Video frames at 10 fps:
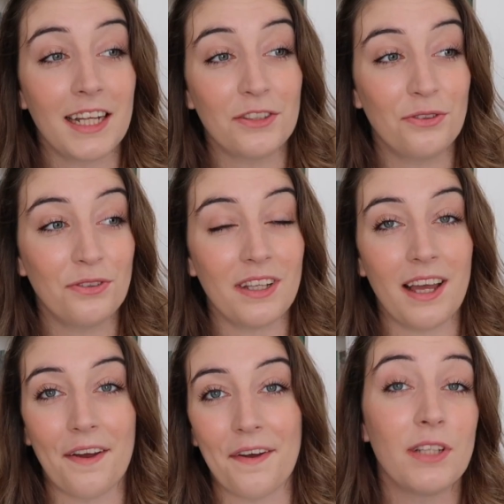Déjà d'une,
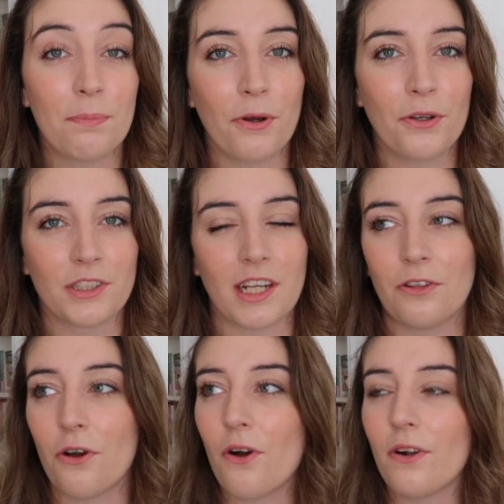c'est une époque que
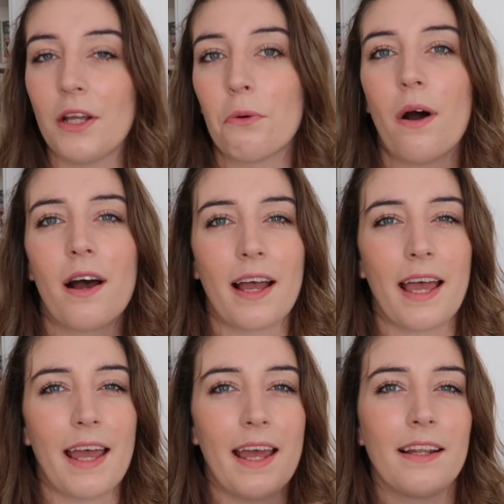j'adore, les rois,
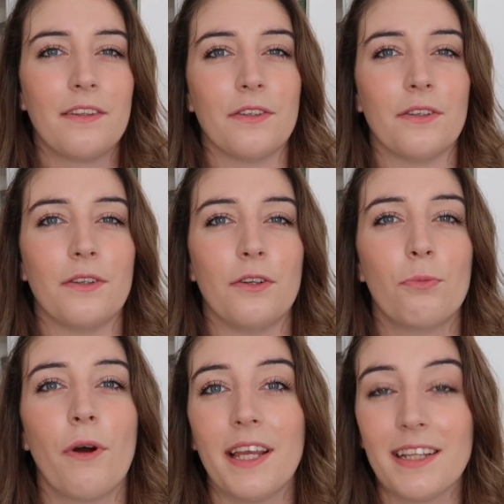reines, euh,
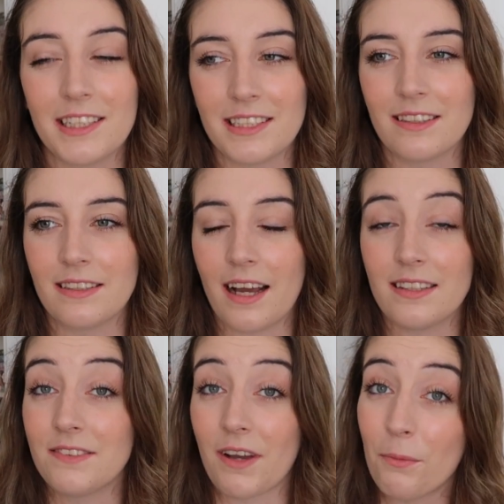le Moyen Âge, etc.
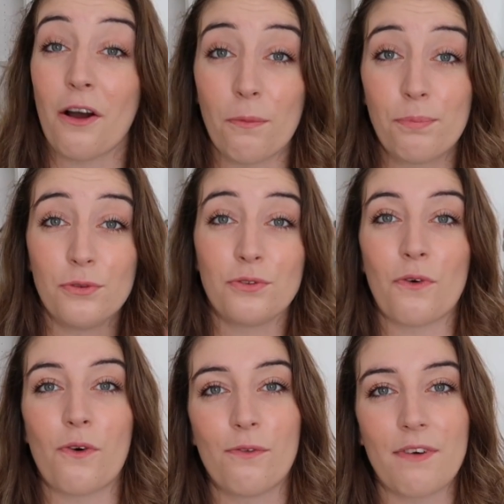Et en
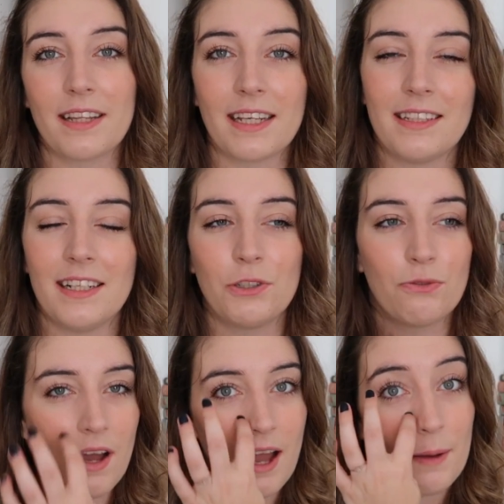plus, on va traiter
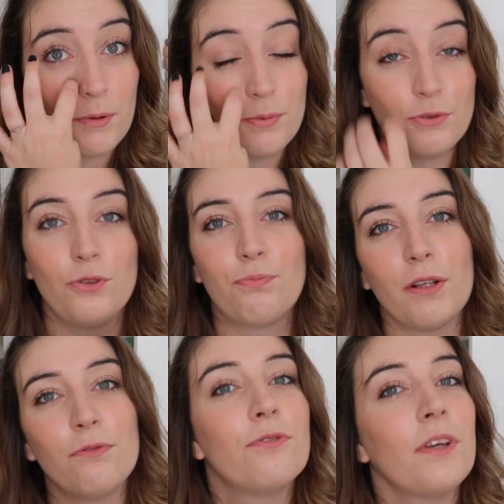l'histoire un peu plus du
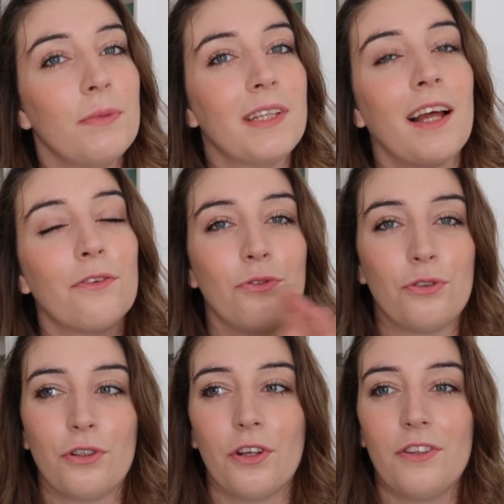point de vue féminin,
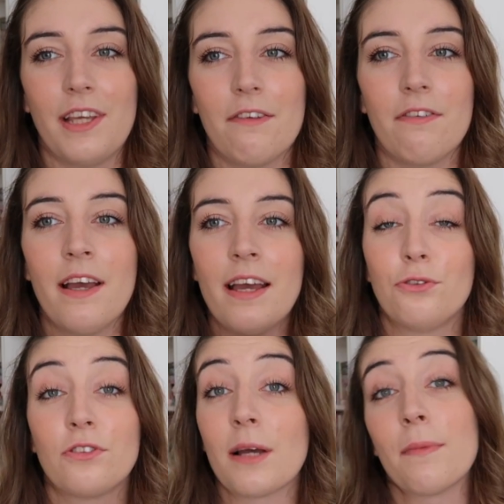donc de Guenièvre.
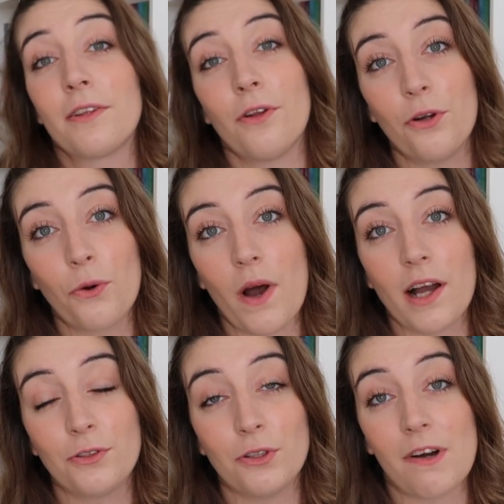Et jusqu'à maintenant, le
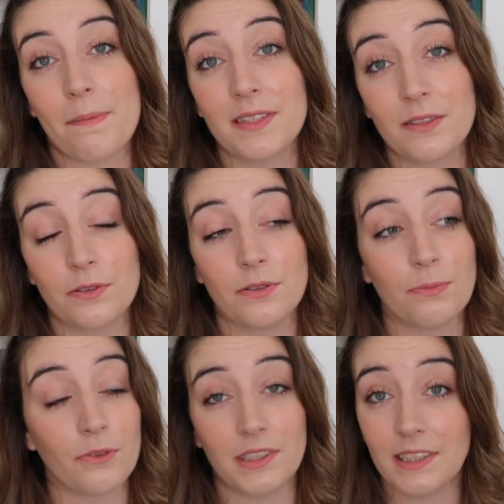roi Arthur, on va pas
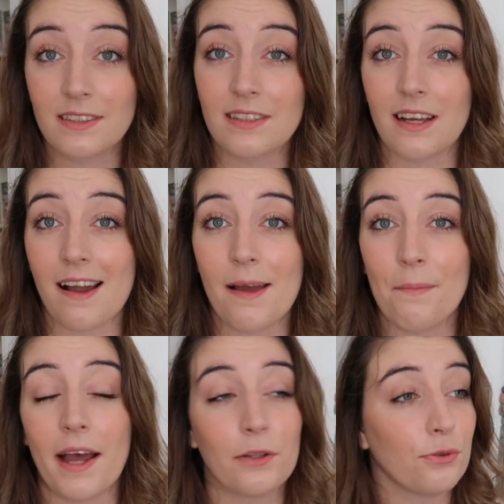se mentir, c'était quand
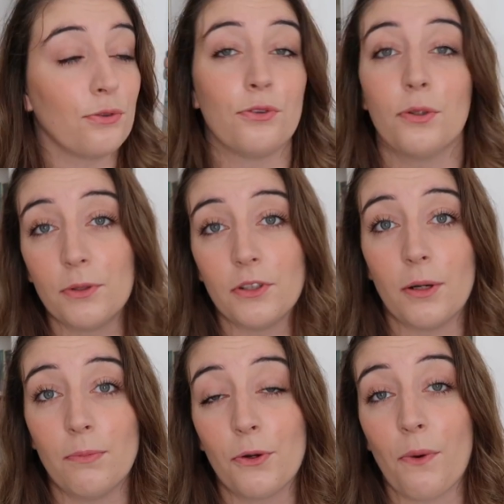même un truc de
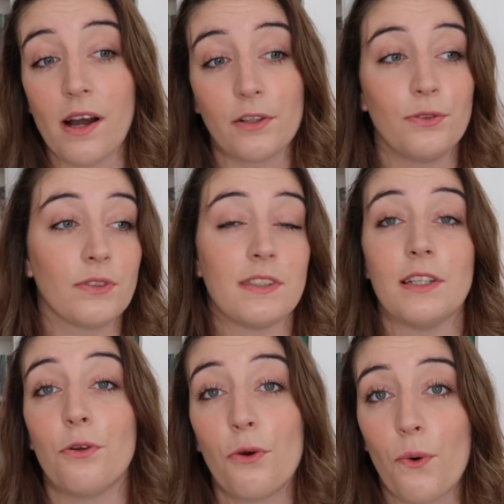bonhomme. Le roi Arthur,
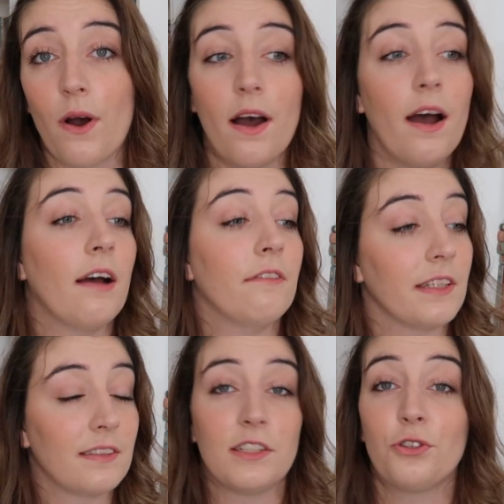c'est le roi
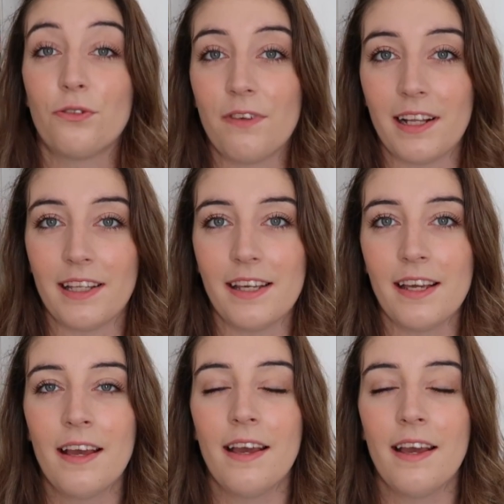avec ses chevaliers.